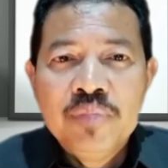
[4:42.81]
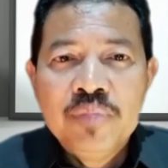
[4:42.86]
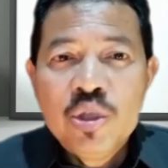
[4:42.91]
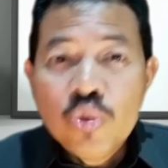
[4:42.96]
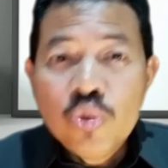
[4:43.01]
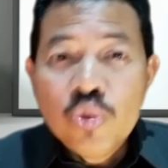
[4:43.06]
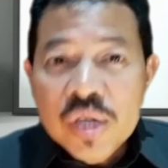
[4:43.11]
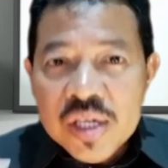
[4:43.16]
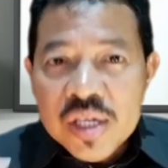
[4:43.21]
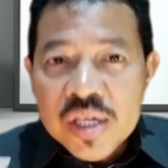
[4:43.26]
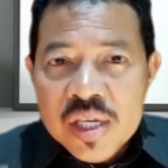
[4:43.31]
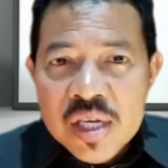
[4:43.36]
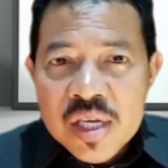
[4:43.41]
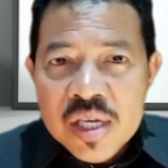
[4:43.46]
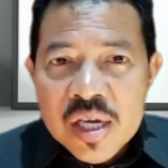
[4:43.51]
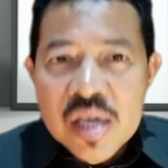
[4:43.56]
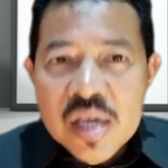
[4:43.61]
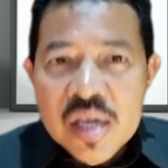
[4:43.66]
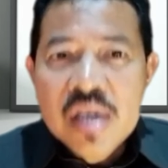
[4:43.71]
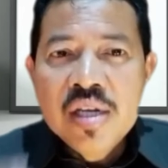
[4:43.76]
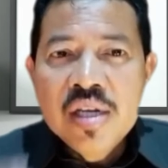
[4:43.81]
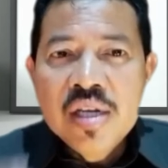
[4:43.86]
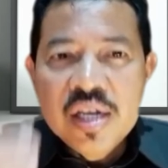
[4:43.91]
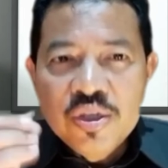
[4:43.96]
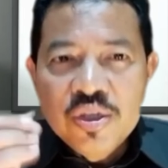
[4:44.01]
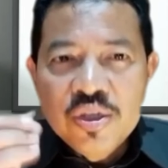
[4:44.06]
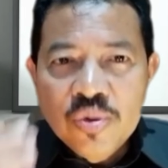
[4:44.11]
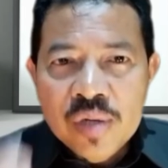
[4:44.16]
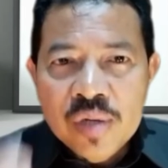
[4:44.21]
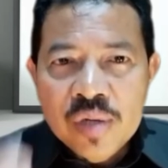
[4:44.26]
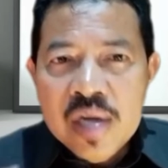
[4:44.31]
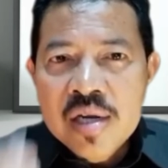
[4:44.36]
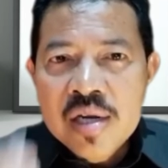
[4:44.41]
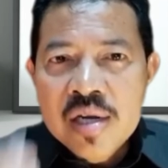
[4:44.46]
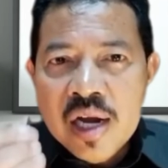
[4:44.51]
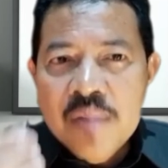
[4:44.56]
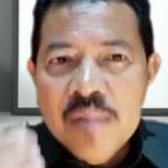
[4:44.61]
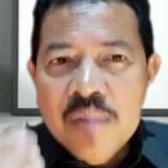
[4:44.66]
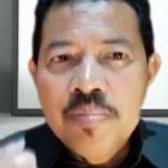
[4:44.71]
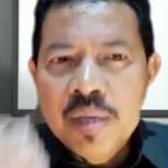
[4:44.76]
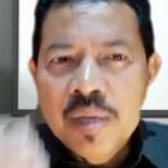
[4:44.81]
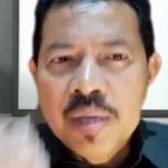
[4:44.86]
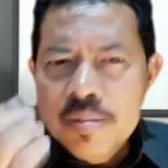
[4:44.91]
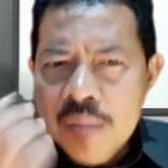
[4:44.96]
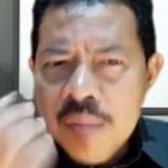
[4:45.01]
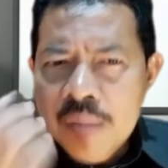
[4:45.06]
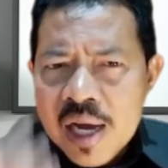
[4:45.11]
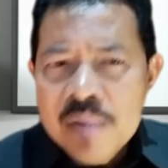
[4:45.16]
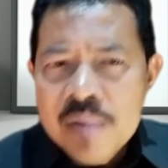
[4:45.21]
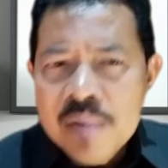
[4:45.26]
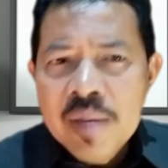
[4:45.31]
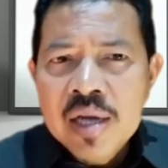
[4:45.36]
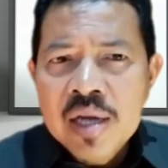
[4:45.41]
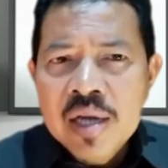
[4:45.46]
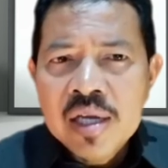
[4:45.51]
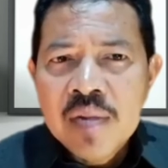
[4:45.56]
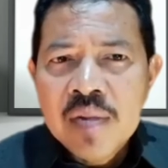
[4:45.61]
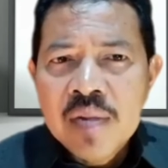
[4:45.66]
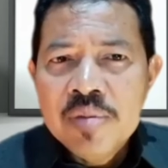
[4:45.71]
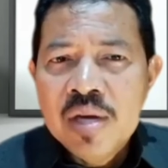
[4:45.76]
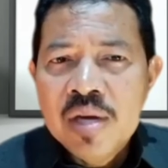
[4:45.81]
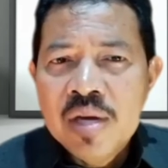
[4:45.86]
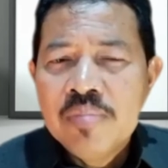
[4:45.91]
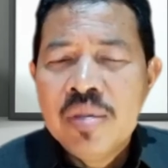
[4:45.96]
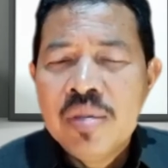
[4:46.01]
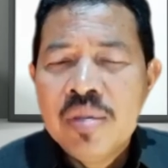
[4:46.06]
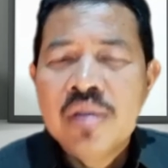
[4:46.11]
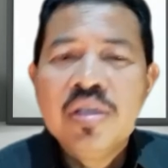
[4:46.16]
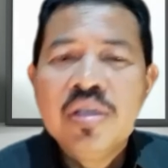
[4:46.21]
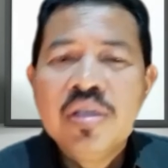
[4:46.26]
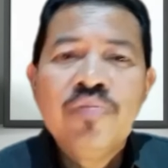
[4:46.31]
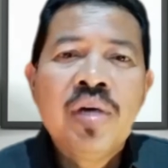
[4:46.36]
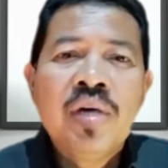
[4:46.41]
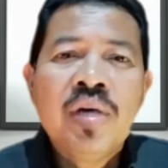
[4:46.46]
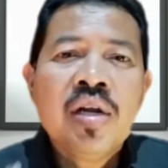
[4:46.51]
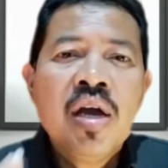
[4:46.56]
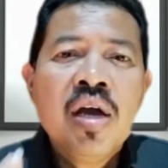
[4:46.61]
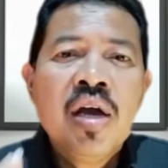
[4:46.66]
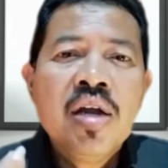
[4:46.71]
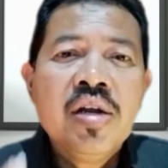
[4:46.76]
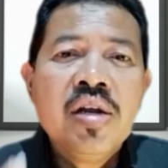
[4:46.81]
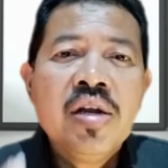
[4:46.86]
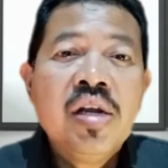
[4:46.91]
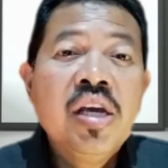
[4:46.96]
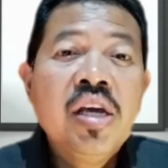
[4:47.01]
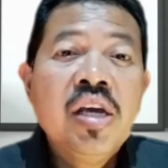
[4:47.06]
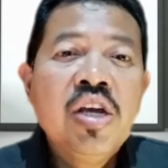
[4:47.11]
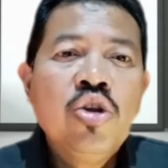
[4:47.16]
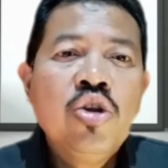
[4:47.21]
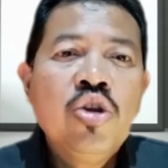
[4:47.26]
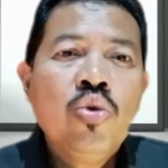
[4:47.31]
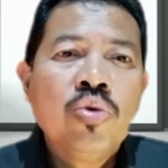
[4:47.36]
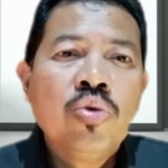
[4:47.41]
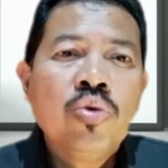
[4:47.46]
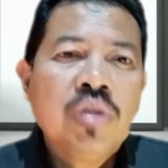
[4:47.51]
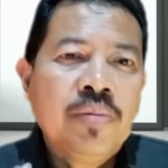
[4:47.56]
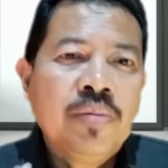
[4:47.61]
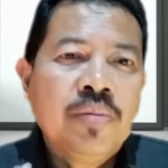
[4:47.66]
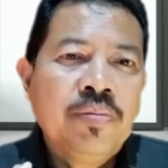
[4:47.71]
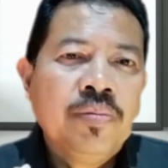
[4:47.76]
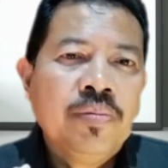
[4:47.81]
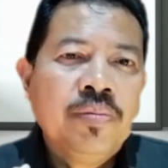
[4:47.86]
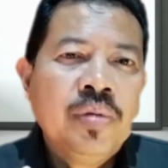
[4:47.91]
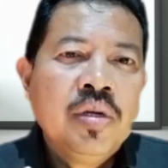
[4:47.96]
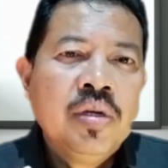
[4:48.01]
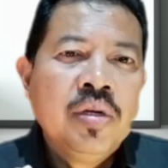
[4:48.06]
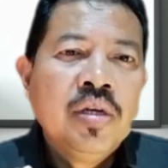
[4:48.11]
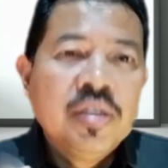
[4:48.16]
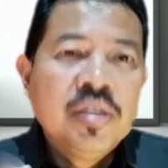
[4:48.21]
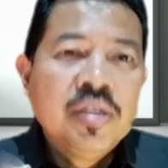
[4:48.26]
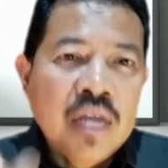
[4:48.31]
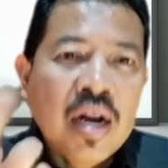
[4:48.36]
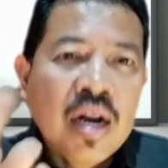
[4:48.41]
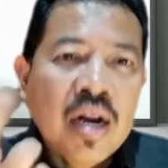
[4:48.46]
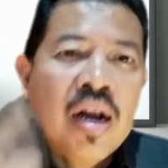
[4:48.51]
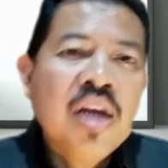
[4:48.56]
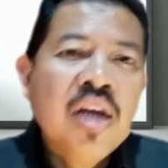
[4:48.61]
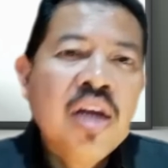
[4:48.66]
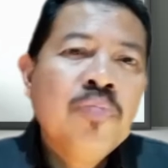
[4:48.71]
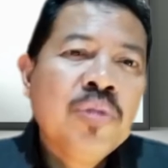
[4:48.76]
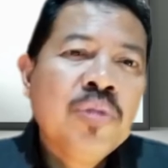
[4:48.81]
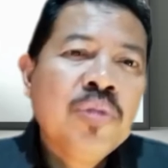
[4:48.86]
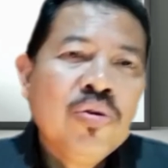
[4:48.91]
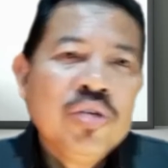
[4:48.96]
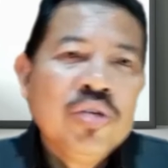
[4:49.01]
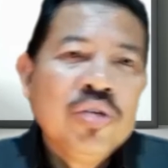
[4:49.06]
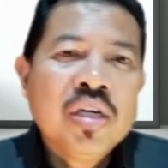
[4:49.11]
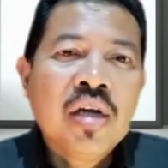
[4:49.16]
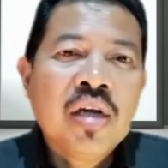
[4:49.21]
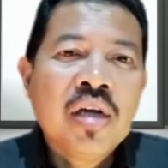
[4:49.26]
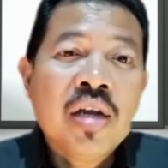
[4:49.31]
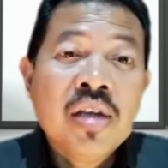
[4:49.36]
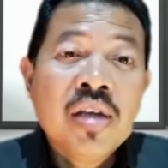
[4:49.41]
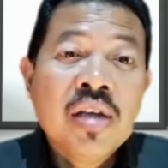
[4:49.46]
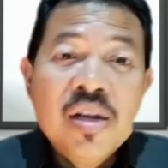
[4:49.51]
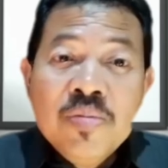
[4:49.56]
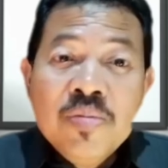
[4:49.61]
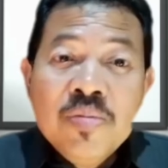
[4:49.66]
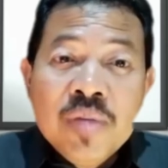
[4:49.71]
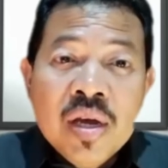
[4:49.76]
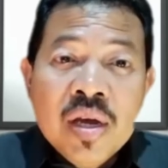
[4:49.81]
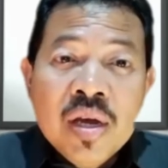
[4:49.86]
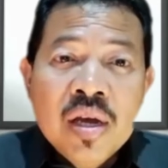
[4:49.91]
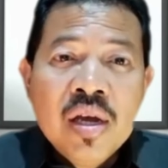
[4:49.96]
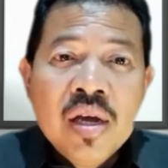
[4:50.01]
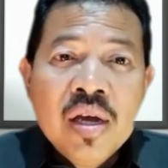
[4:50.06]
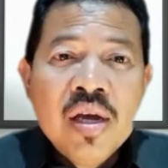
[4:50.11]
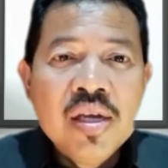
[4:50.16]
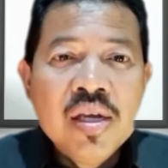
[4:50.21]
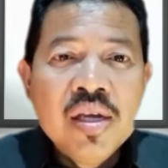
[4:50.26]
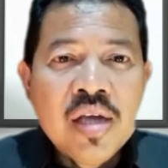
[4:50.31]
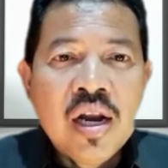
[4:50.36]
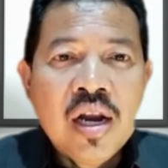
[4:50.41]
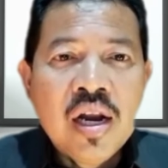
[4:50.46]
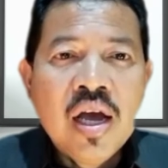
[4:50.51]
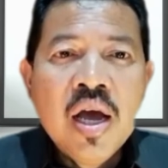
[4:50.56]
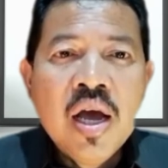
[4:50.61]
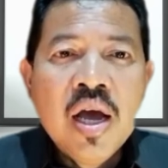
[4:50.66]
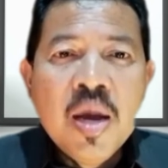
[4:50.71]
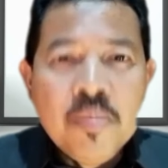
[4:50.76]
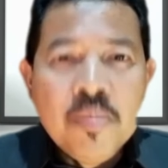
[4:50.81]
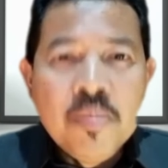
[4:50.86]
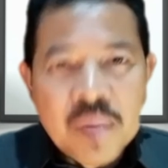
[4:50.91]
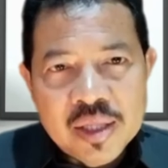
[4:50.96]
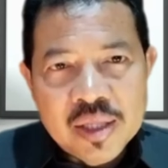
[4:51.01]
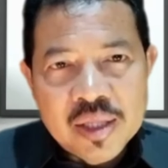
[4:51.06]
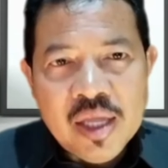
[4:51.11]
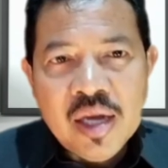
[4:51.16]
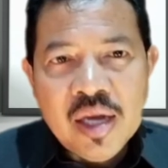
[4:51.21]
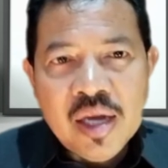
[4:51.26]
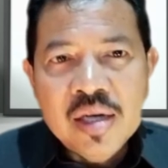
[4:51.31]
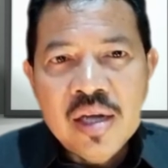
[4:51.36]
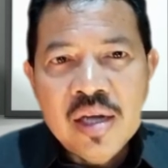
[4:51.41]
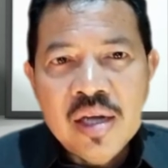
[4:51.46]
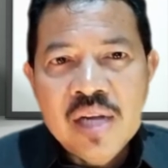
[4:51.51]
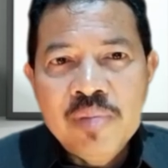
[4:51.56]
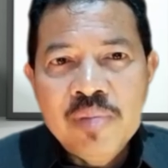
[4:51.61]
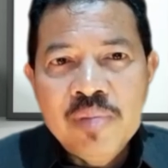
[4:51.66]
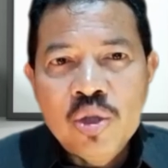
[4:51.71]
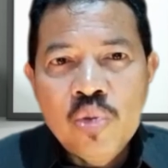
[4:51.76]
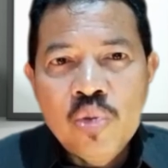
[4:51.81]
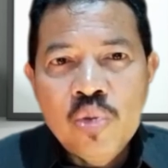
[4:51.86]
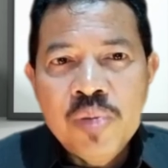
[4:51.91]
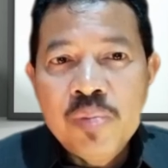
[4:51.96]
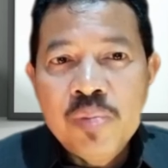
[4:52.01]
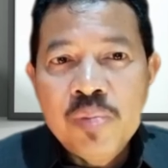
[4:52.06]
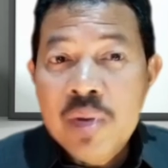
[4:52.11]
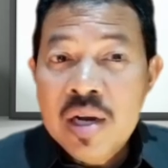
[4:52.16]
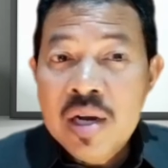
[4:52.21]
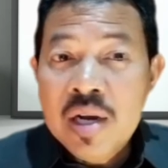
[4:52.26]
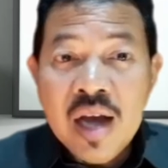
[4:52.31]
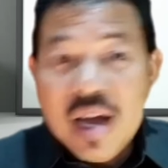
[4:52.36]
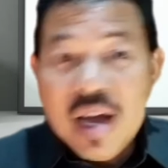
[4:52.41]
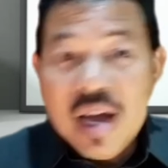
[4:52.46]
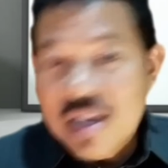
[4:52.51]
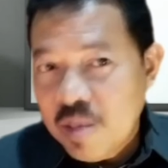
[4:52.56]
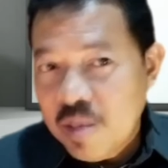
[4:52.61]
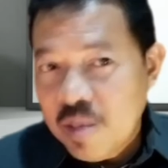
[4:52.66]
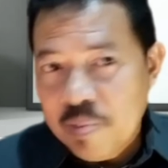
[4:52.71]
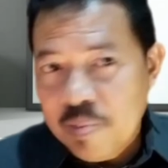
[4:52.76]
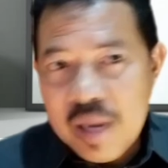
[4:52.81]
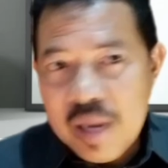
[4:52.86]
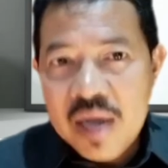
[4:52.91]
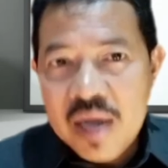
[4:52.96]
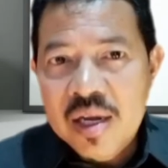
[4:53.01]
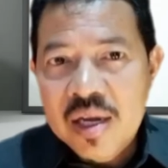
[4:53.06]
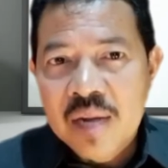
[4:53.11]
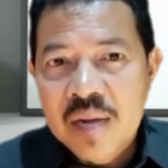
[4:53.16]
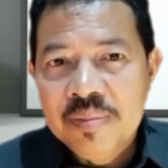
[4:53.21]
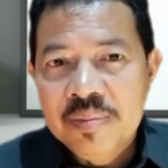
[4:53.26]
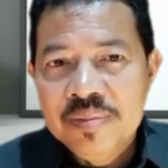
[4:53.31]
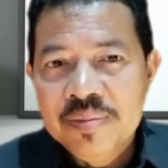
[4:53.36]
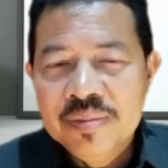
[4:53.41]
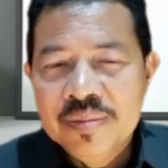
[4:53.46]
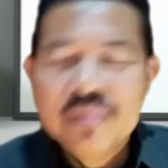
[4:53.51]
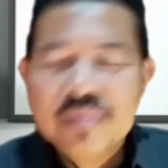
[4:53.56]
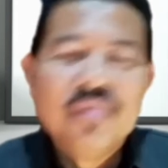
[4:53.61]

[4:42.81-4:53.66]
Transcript: Bentuk ini dianjurkan dalam pengembangan paragraf yang bersifat deduktif. Cara lain penulisan karya ilmiah ialah meletakkan kalimat topik pada akhir paragraf.